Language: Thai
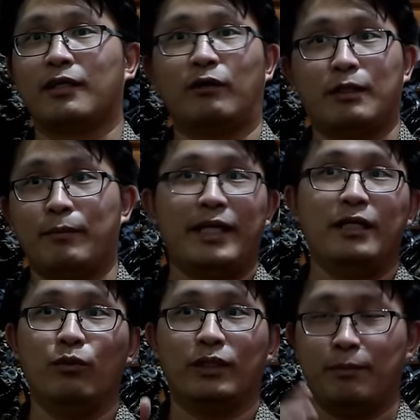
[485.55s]
เขาจะไม่ได้
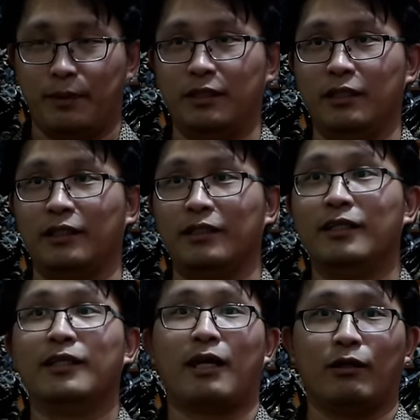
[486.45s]
ดูที่พืช
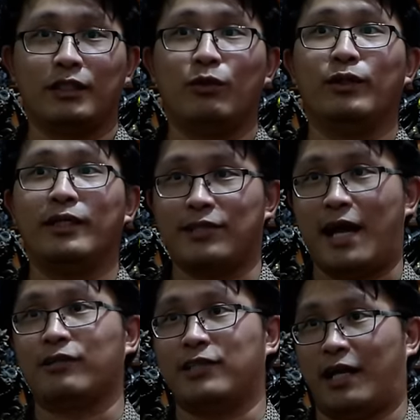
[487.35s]
เขาจะดูที่
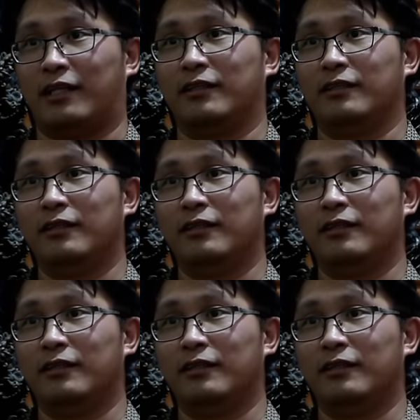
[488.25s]
ซากสัตว์